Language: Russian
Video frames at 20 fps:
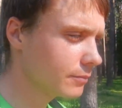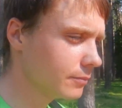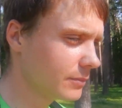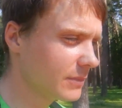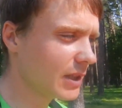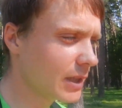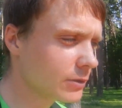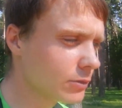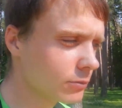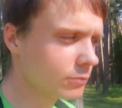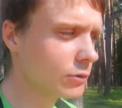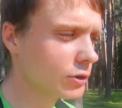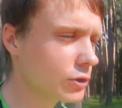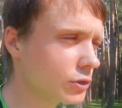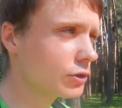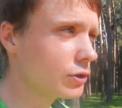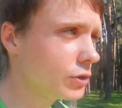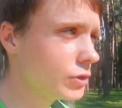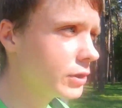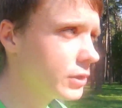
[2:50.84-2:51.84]
я думаю,
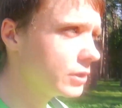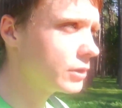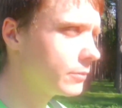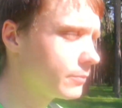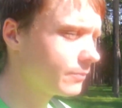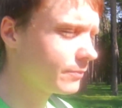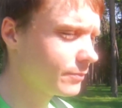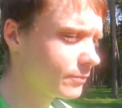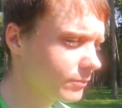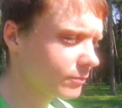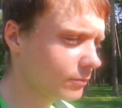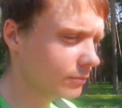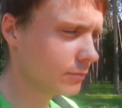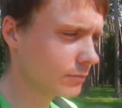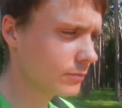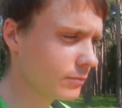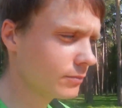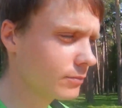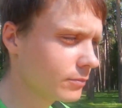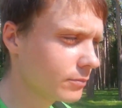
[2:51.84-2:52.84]
что сегодня
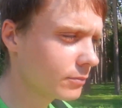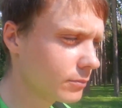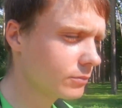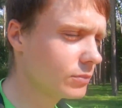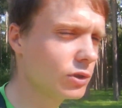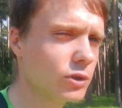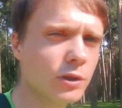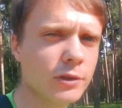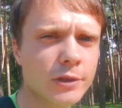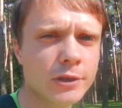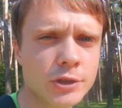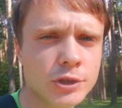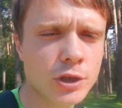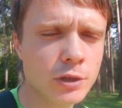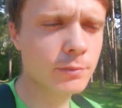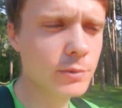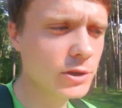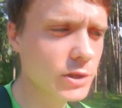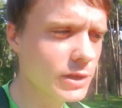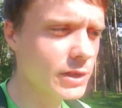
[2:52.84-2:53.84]
все
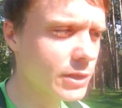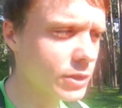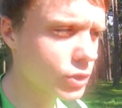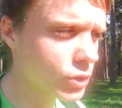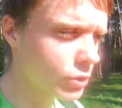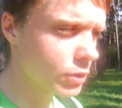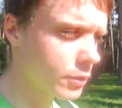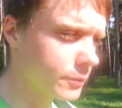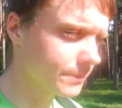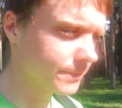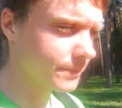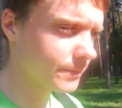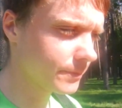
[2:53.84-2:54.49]
должно быть хорошо.